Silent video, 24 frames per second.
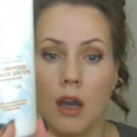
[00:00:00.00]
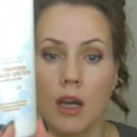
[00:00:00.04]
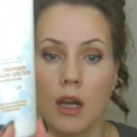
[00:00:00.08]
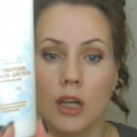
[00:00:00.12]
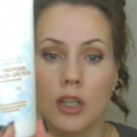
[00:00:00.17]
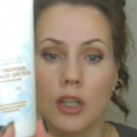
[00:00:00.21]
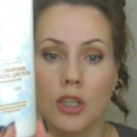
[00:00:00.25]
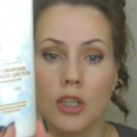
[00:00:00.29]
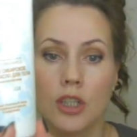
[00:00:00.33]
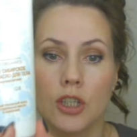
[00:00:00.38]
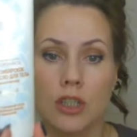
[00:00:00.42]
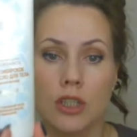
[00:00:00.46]

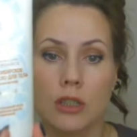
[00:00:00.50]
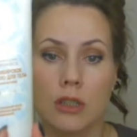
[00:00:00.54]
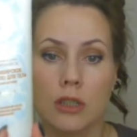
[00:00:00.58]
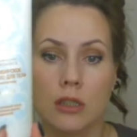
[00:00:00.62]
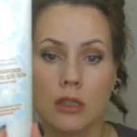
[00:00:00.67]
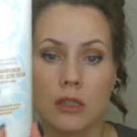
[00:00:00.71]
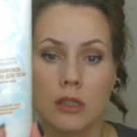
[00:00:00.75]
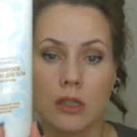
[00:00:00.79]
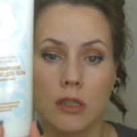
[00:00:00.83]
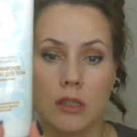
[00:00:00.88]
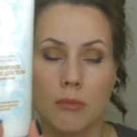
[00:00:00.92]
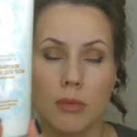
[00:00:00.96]

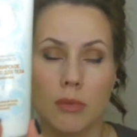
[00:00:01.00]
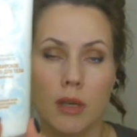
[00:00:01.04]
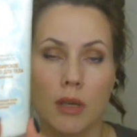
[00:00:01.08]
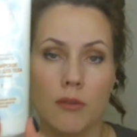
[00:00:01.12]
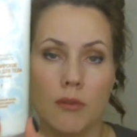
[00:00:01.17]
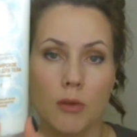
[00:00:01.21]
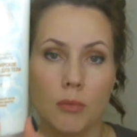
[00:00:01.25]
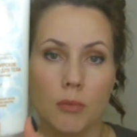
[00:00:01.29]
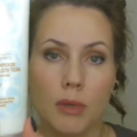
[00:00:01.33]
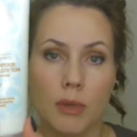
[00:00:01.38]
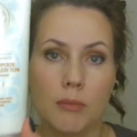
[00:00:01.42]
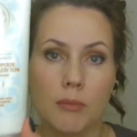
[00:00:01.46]
Решила себе
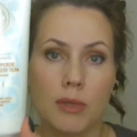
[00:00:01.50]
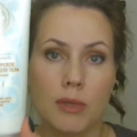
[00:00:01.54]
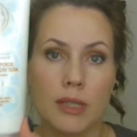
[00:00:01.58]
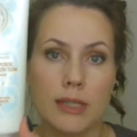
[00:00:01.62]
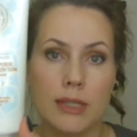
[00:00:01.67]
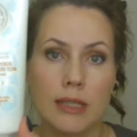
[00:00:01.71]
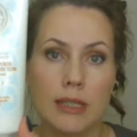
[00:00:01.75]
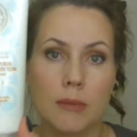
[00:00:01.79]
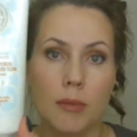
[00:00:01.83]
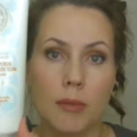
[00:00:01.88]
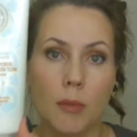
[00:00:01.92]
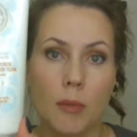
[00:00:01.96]
его
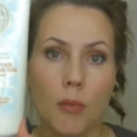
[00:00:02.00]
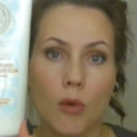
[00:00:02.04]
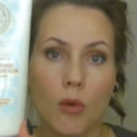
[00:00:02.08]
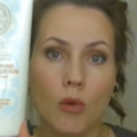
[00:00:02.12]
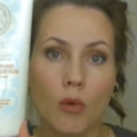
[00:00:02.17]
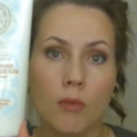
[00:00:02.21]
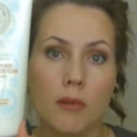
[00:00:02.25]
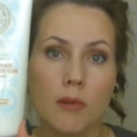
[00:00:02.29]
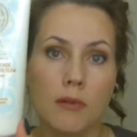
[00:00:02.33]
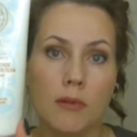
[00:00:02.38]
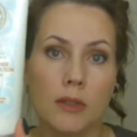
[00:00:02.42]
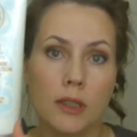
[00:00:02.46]
приобрести,
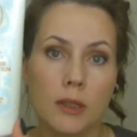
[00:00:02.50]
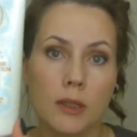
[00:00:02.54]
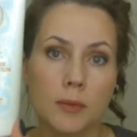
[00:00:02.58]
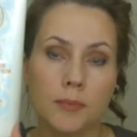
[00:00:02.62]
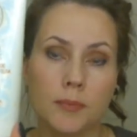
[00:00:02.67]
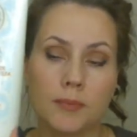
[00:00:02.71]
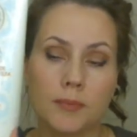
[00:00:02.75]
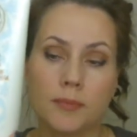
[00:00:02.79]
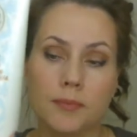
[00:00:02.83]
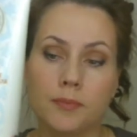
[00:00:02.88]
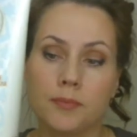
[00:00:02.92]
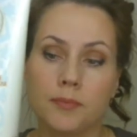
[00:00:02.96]
попробовать.
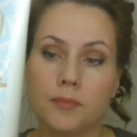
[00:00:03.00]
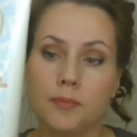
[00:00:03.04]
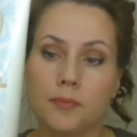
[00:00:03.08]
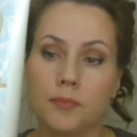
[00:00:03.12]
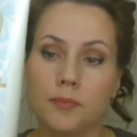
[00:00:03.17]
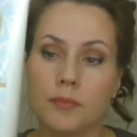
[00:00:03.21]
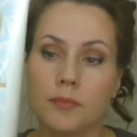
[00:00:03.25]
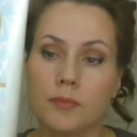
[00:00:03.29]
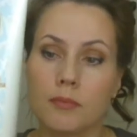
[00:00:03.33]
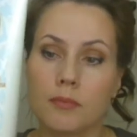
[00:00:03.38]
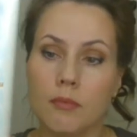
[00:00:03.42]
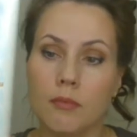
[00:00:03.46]

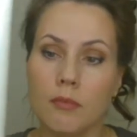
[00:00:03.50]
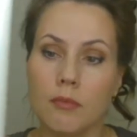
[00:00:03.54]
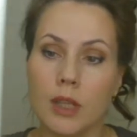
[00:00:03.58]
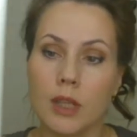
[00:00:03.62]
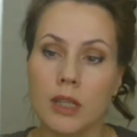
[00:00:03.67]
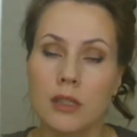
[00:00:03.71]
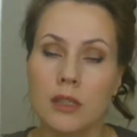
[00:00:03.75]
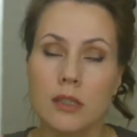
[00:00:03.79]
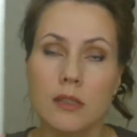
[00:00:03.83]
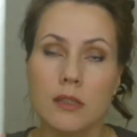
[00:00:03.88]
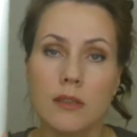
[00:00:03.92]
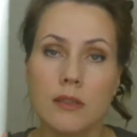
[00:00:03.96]

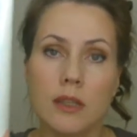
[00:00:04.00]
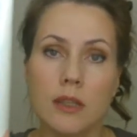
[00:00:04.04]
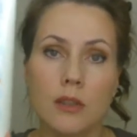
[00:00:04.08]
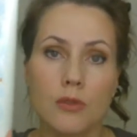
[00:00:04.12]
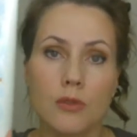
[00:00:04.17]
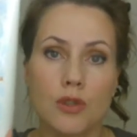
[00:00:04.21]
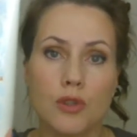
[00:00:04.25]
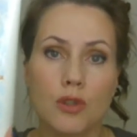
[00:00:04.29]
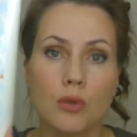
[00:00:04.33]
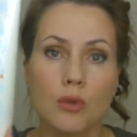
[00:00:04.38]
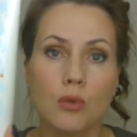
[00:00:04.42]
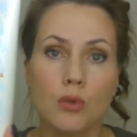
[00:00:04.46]
Действительно
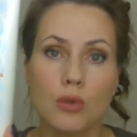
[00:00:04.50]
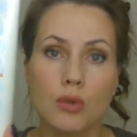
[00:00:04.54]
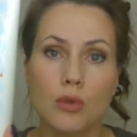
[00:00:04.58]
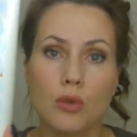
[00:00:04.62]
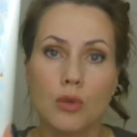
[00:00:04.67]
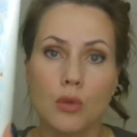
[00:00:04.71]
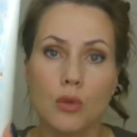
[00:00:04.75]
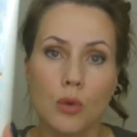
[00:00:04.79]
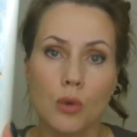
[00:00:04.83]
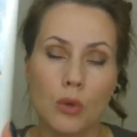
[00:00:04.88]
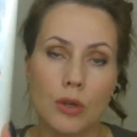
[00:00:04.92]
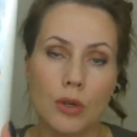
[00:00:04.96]
очень
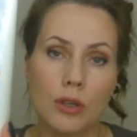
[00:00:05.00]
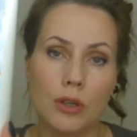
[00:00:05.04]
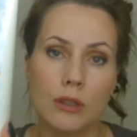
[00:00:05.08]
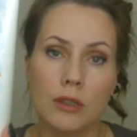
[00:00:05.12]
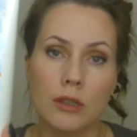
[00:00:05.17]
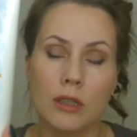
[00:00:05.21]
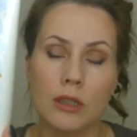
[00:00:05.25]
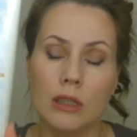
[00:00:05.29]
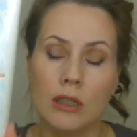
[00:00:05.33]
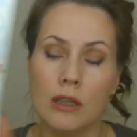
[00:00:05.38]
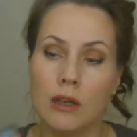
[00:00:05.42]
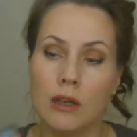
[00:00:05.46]
густое,